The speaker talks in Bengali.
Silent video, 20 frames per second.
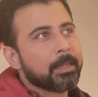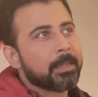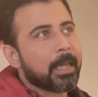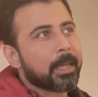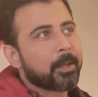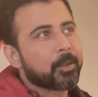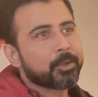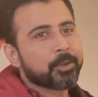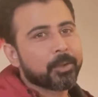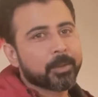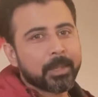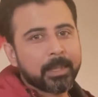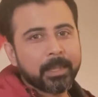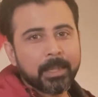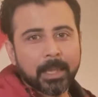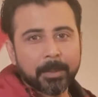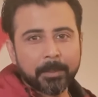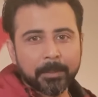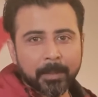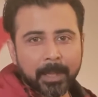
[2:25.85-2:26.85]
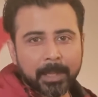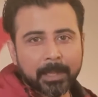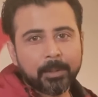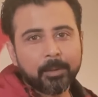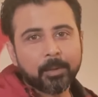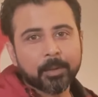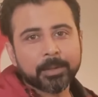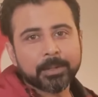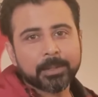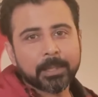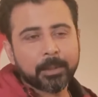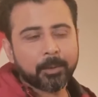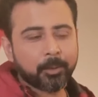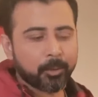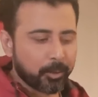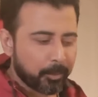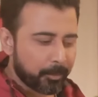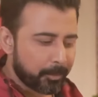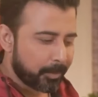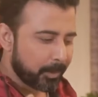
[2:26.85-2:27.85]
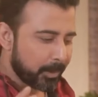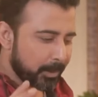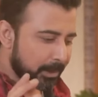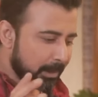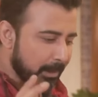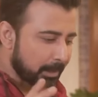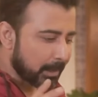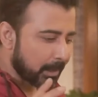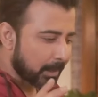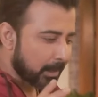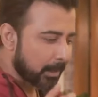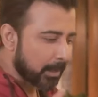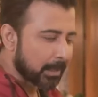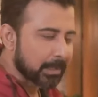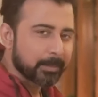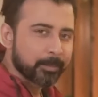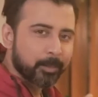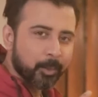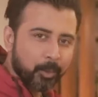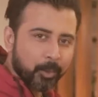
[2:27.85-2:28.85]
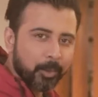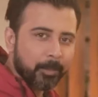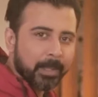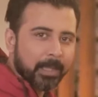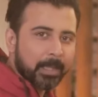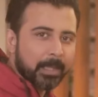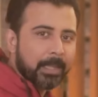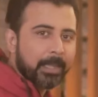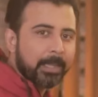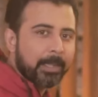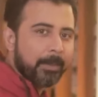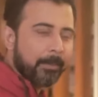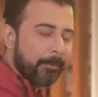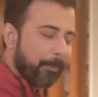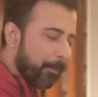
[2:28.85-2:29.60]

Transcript: তেরো সনে আমি মানিকগঞ্জে খুব শীতের রাত ভোরবেলায়